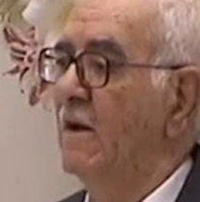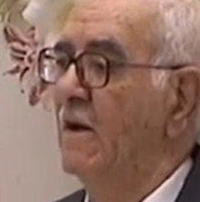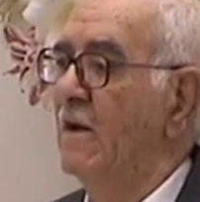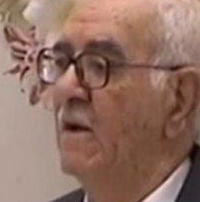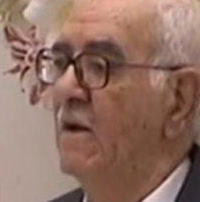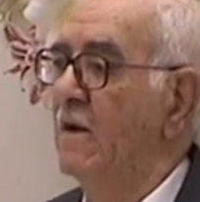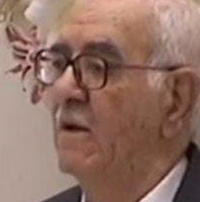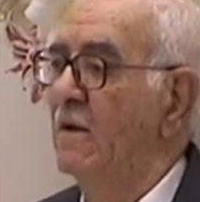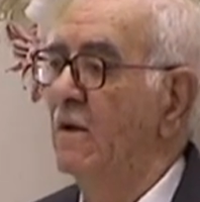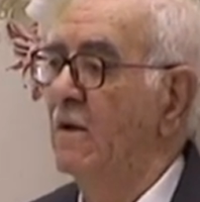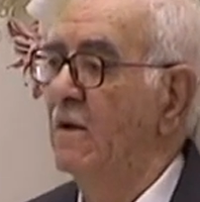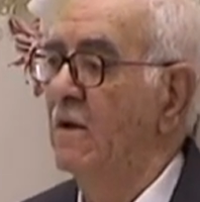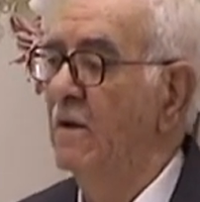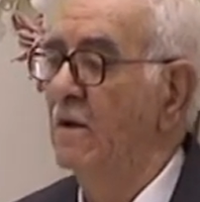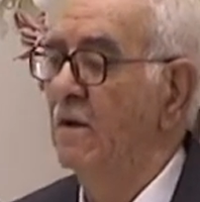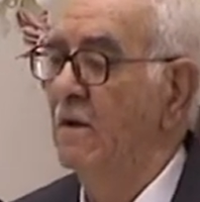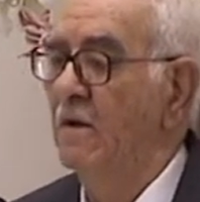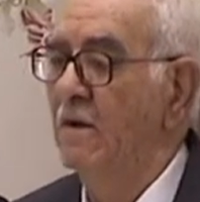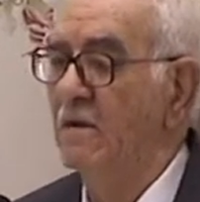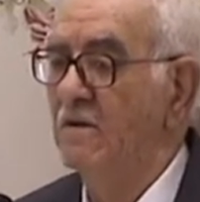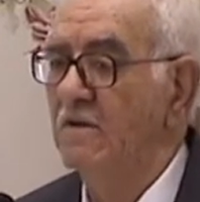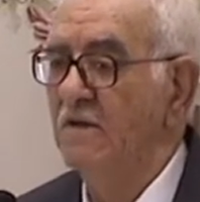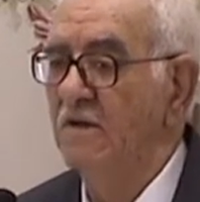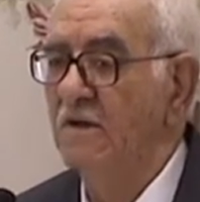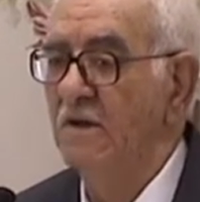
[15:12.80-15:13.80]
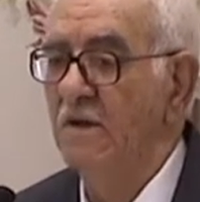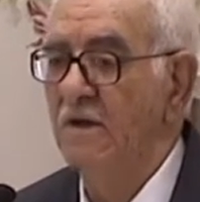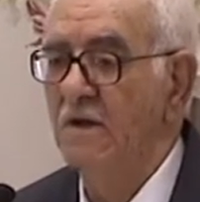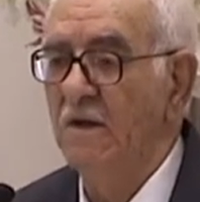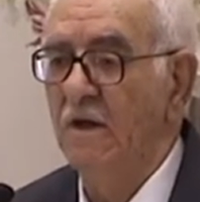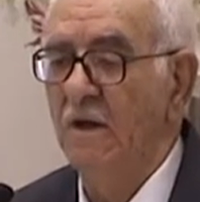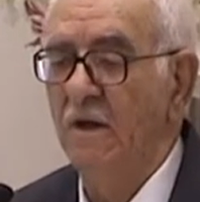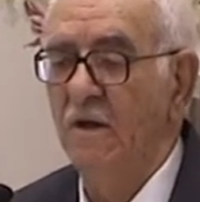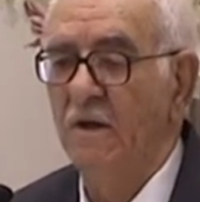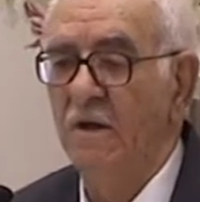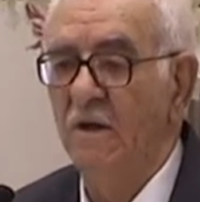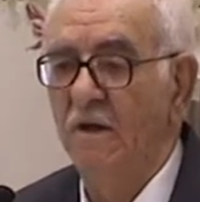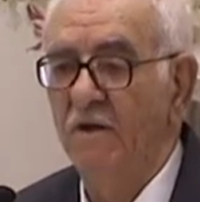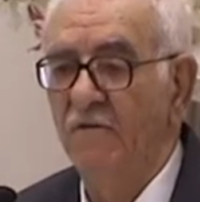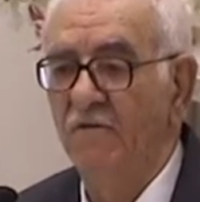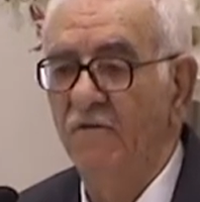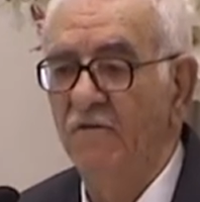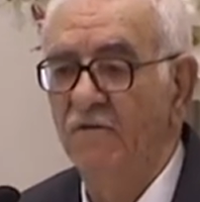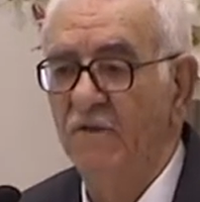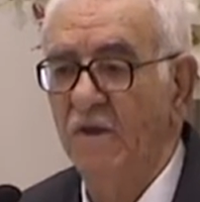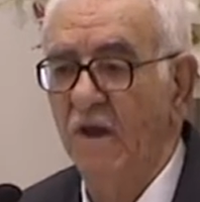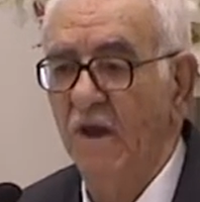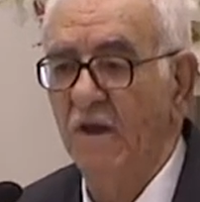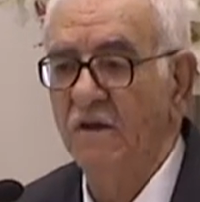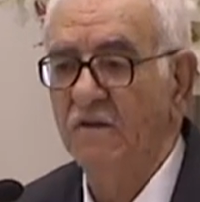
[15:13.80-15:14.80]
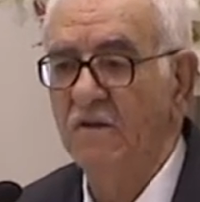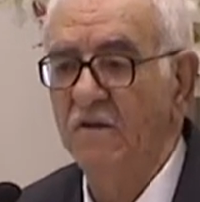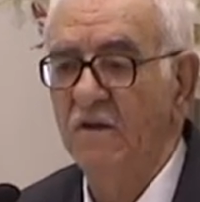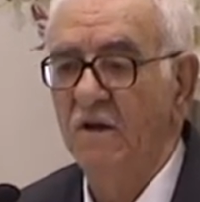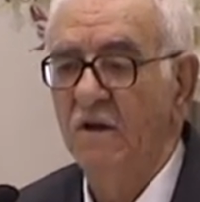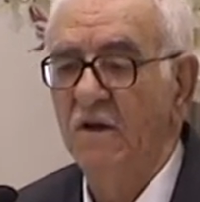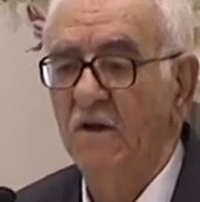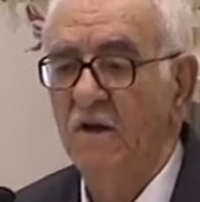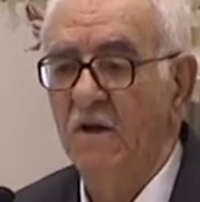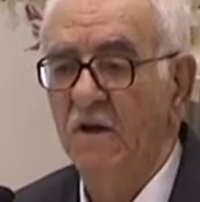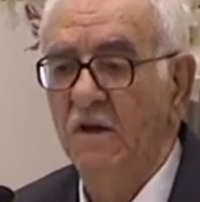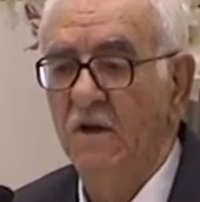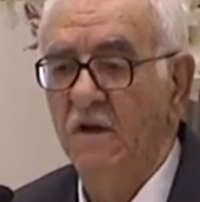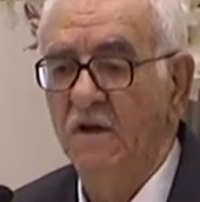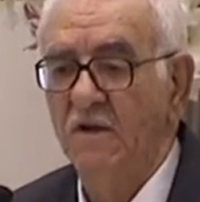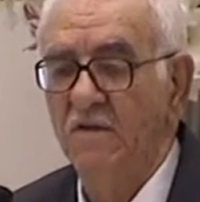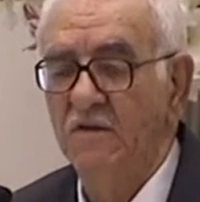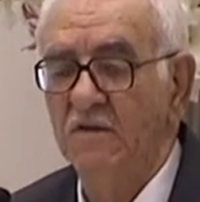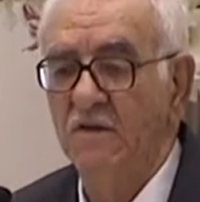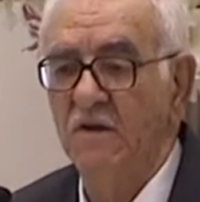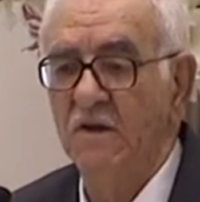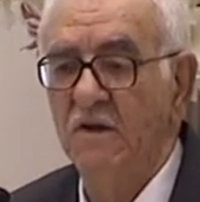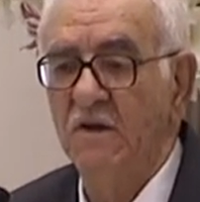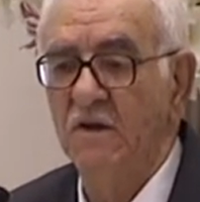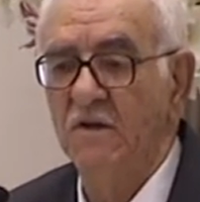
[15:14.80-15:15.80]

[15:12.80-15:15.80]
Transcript: co nam y, pokazujesz teraz te ciężary.